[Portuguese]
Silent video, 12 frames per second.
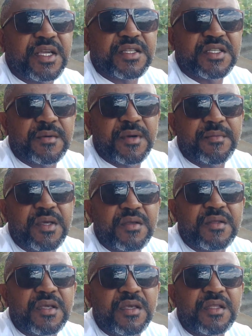a gente somos
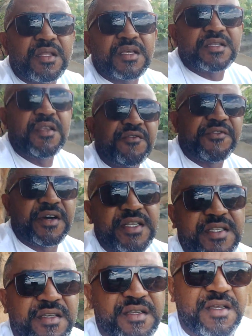amigos de, desde a infância.